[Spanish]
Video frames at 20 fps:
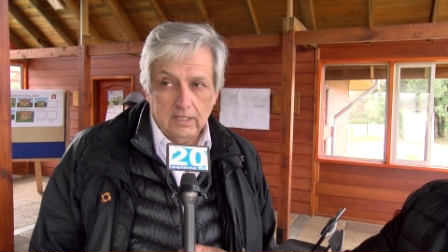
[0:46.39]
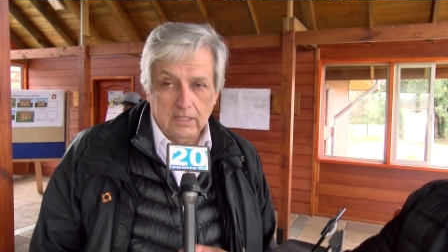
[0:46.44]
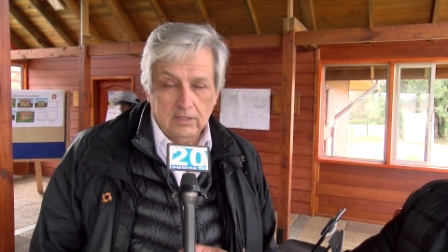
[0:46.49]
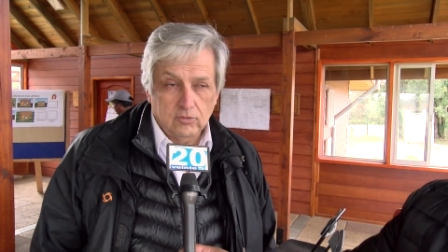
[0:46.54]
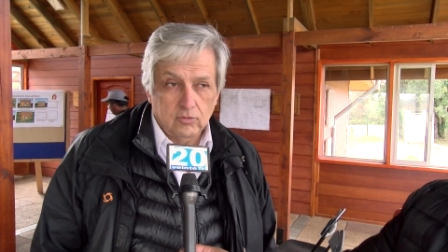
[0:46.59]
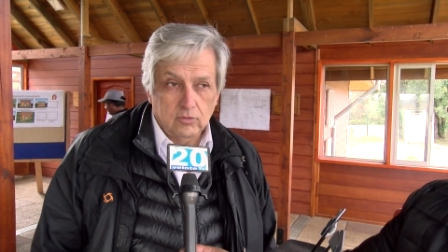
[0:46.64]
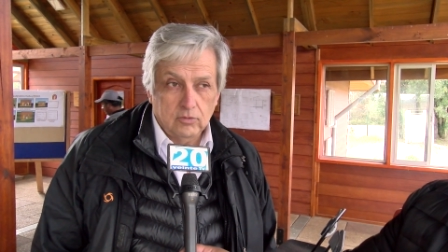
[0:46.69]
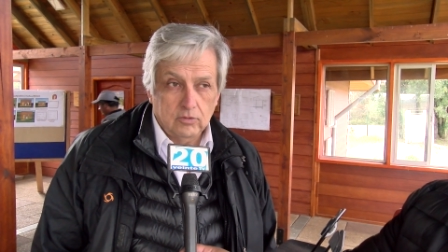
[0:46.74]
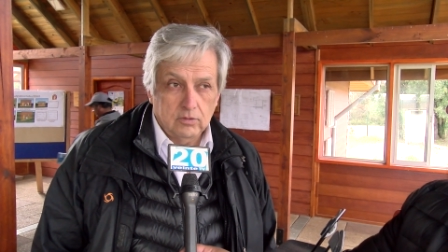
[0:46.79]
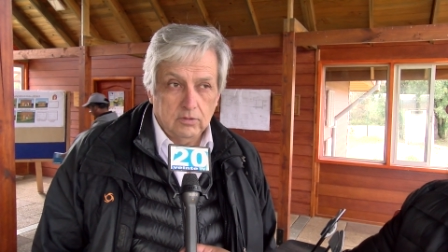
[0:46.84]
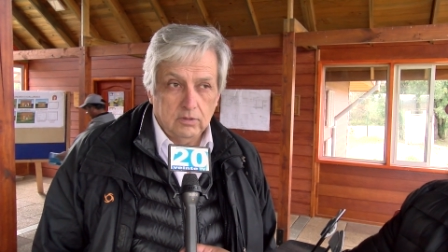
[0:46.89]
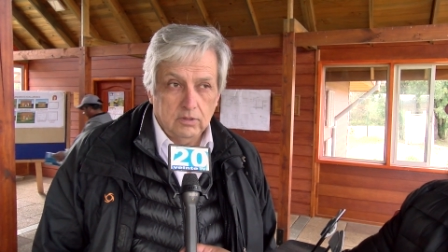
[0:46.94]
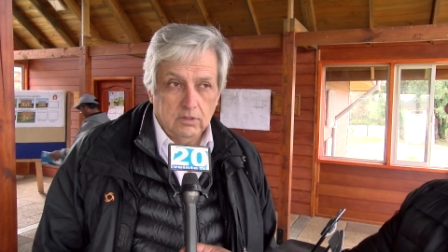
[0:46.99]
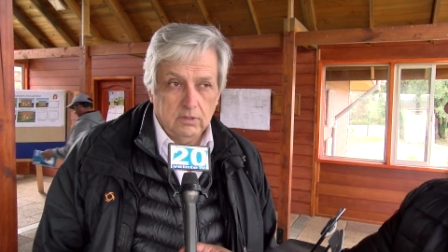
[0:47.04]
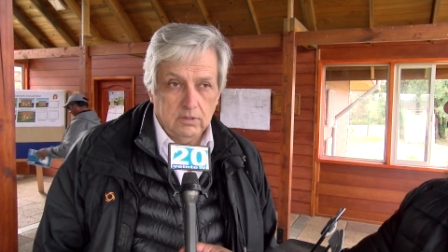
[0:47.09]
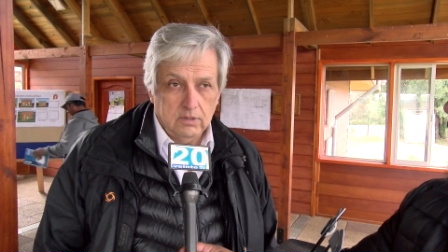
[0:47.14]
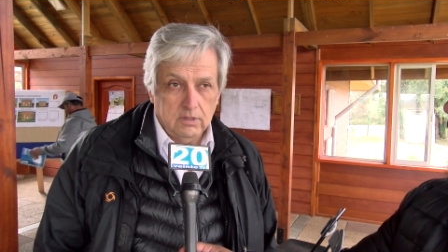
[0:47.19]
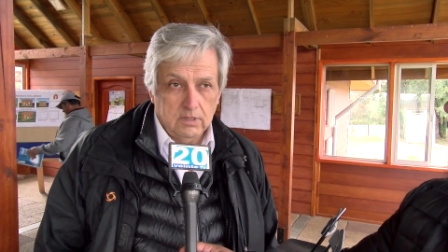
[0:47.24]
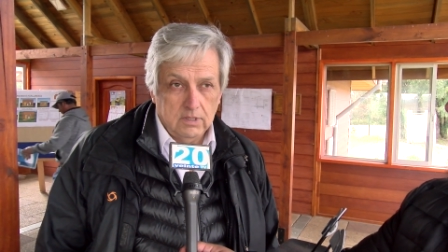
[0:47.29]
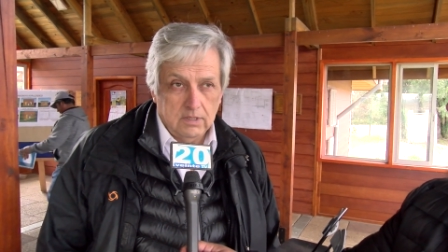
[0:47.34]
a todos,
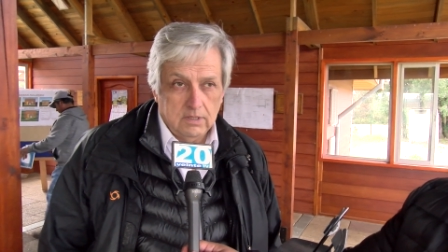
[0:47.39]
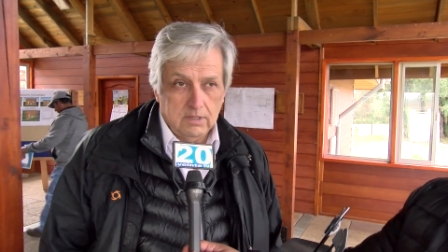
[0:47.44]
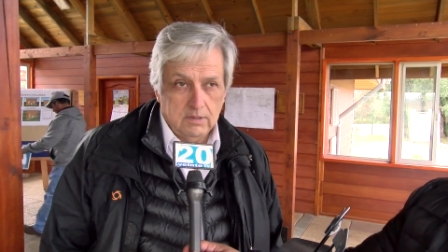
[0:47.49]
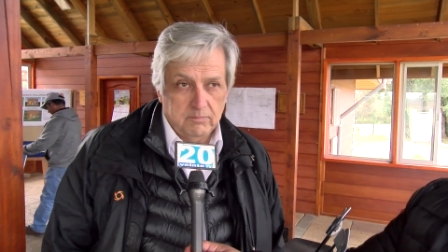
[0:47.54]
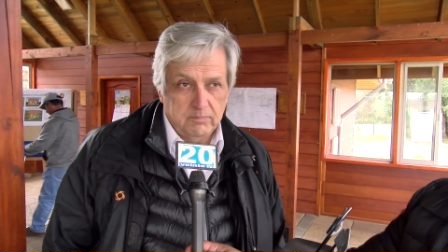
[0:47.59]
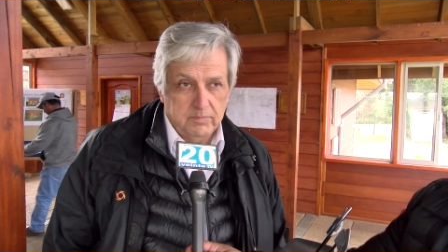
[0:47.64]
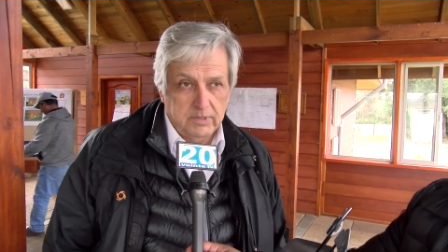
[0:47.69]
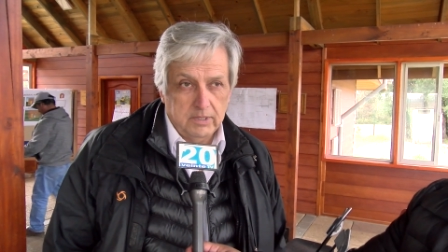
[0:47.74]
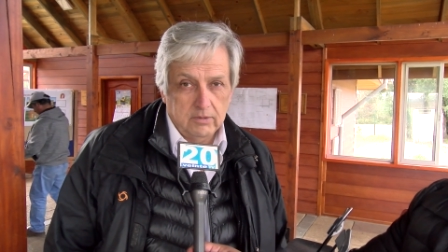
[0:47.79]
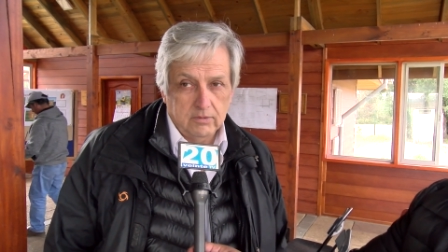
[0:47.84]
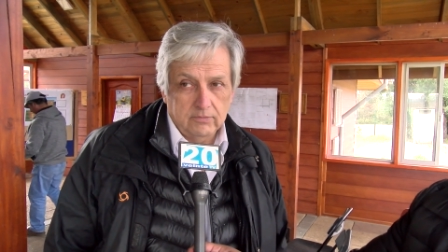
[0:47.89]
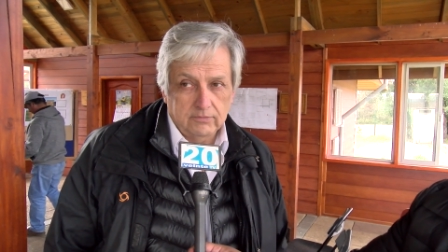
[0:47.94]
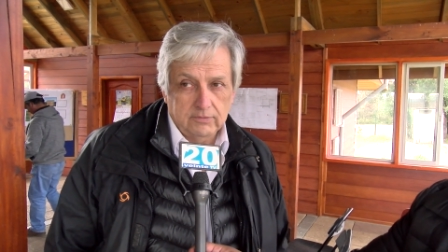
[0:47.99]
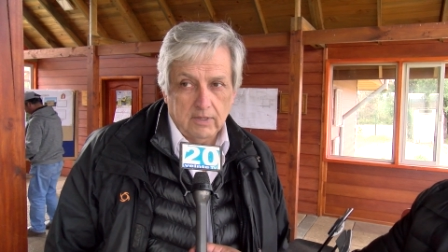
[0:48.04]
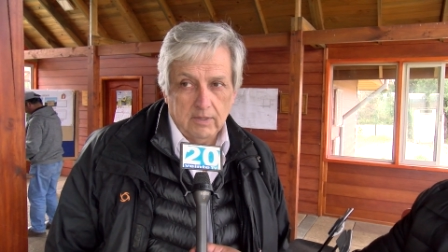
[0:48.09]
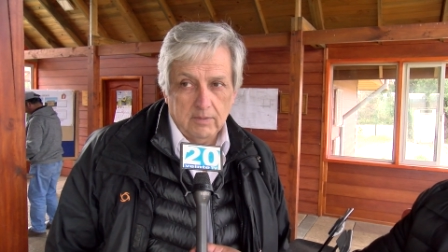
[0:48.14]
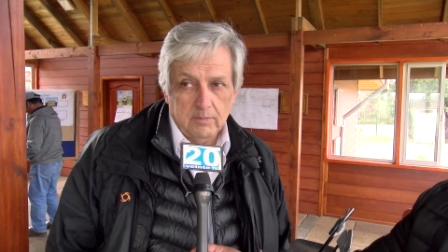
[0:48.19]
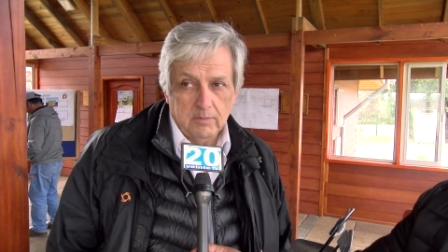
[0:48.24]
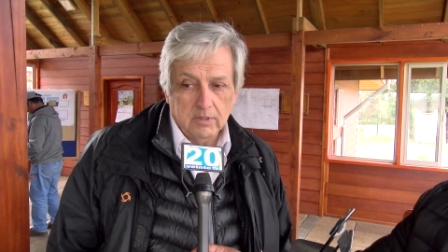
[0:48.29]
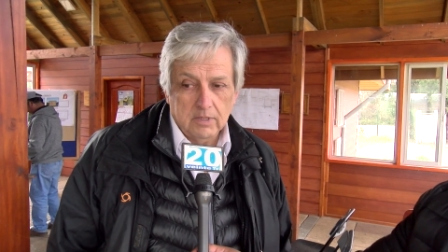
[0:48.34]
pero
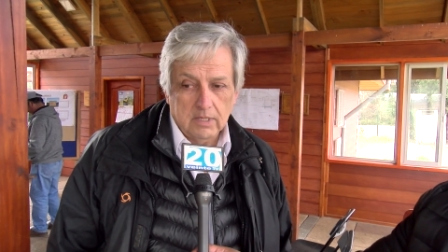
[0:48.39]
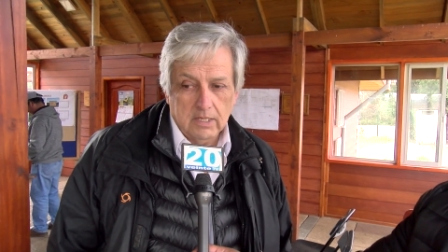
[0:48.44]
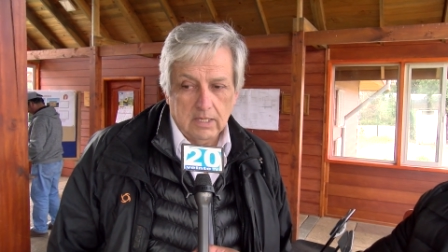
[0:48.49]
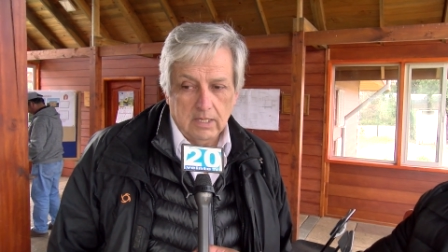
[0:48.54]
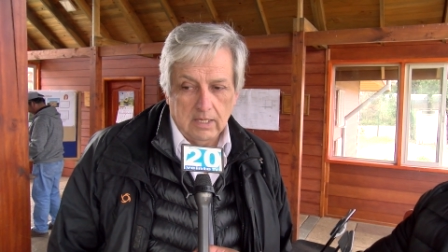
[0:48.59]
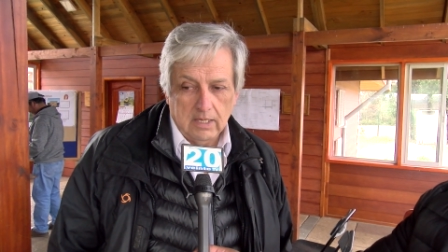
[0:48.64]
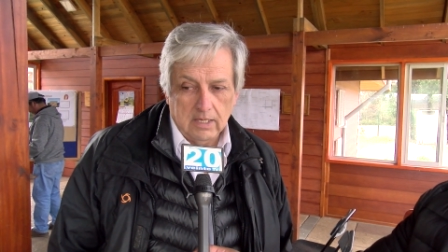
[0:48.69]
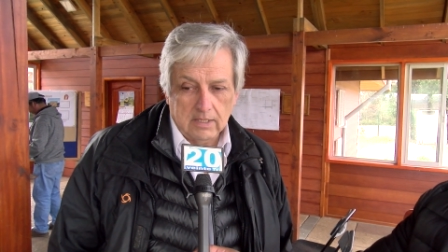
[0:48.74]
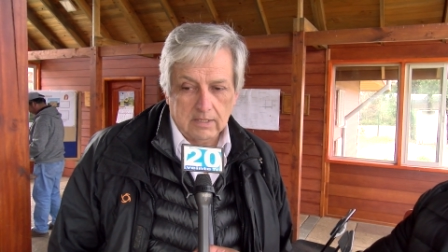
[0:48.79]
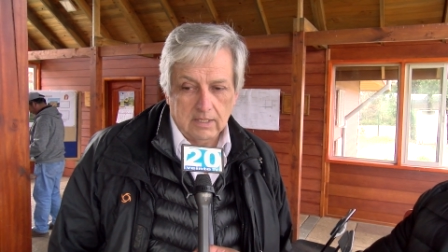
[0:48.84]
sabemos que las